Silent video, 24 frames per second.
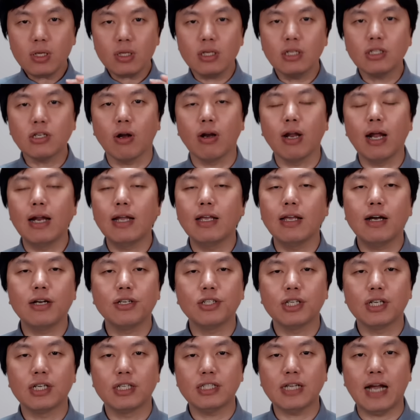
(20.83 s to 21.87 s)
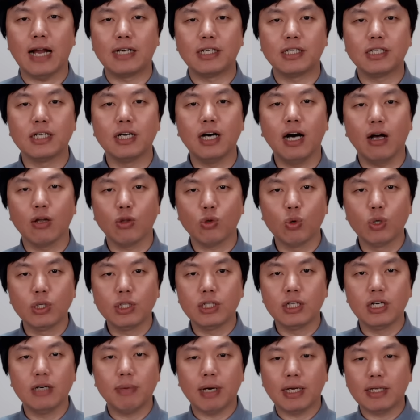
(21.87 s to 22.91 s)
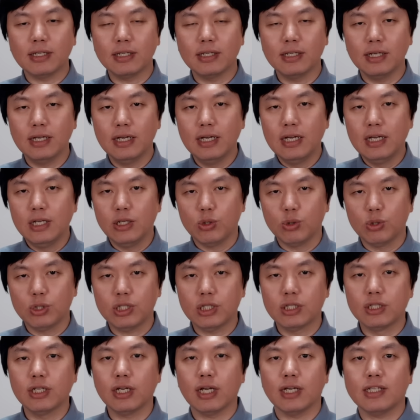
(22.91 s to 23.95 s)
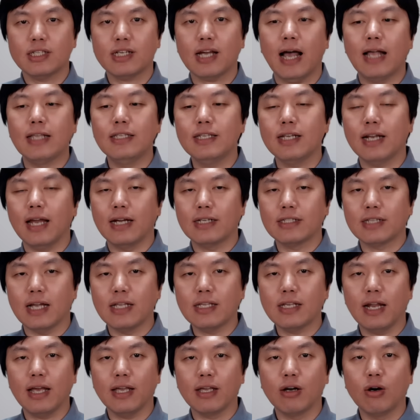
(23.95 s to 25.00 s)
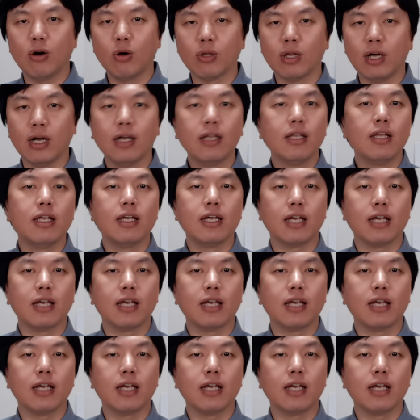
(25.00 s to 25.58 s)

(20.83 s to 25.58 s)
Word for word: 他找来一辆这个铲车哈，拖车，把这个就是车给铲起来，铲起来以后呢，